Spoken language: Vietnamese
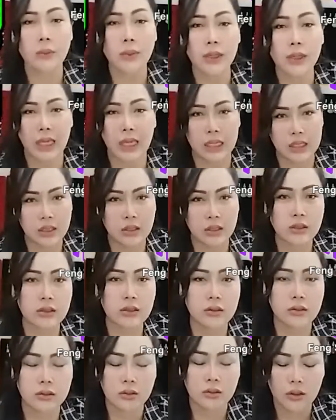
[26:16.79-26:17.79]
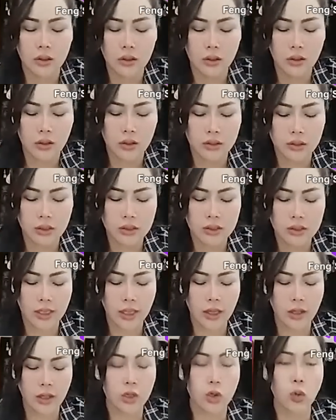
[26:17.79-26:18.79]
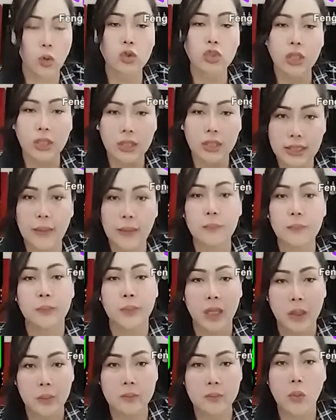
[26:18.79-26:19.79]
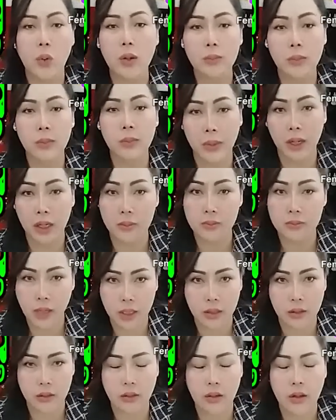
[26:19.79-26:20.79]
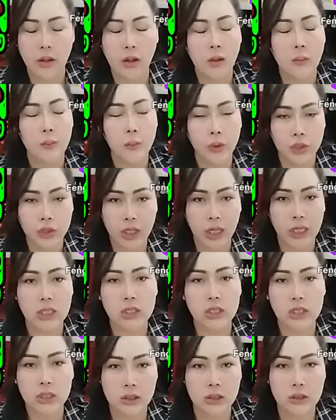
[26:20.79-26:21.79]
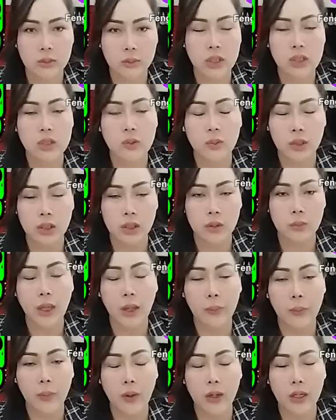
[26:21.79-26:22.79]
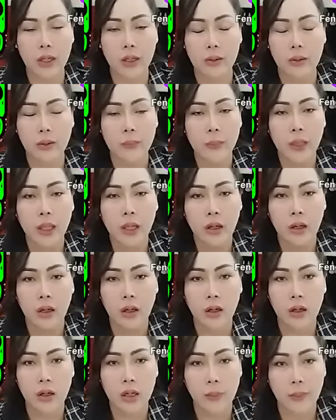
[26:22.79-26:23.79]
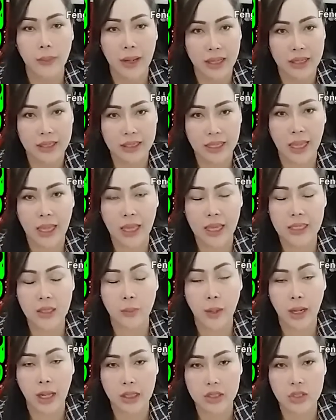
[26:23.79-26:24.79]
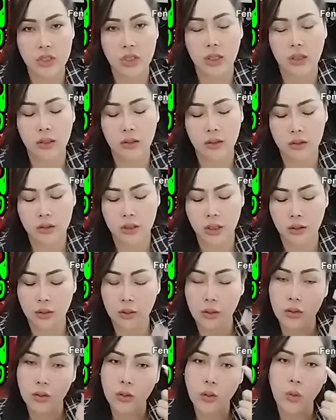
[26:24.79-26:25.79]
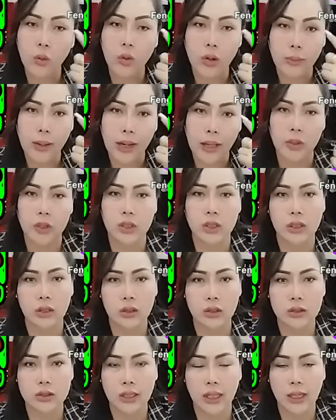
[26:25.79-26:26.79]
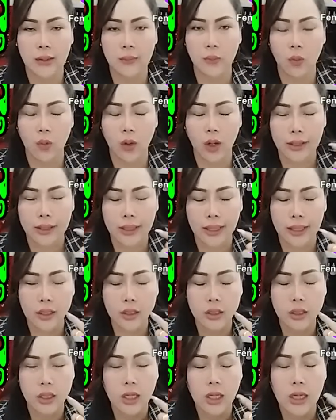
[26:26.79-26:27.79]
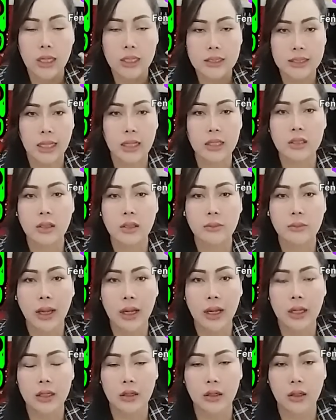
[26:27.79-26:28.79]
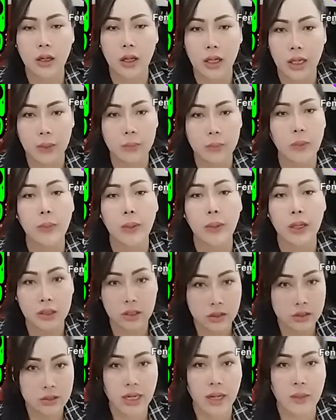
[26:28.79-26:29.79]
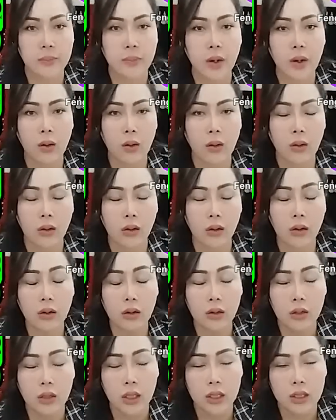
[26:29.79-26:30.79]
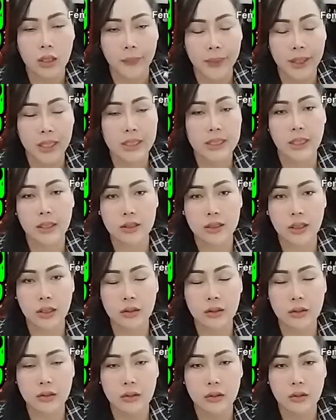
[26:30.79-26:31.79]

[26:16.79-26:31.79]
bị chặt chư nè chào nè khăn ông chân năm pi pon mà phải bày và giặt chư miên chụp người bẹp pon nâng cầm láng cai cầm láng chất nâng khu bà bà dương cha bùa ấy cha sama nâng lần gật vòng bảy tư sạp hòn đó tập bên trang tứ